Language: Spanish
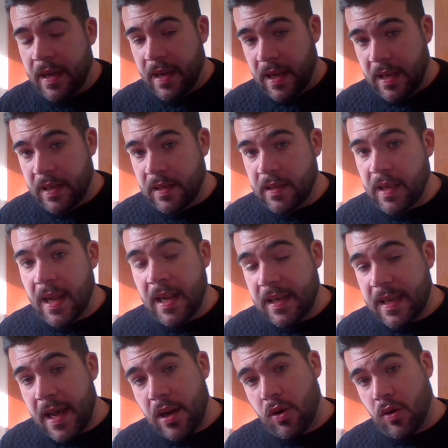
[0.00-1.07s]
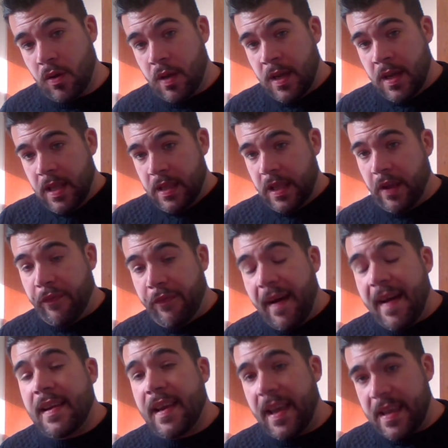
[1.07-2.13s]
al cargo de
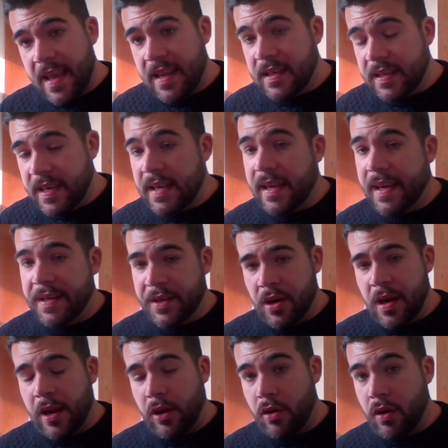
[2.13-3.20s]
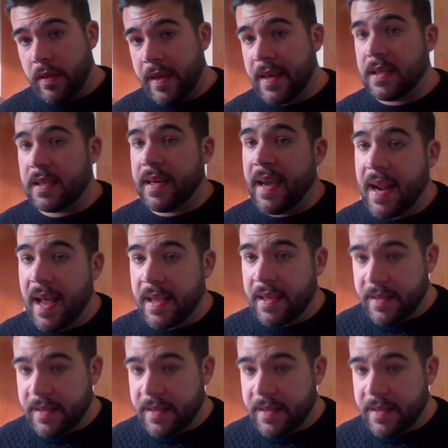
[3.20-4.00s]
Funky Jensen, que si no la conocéis era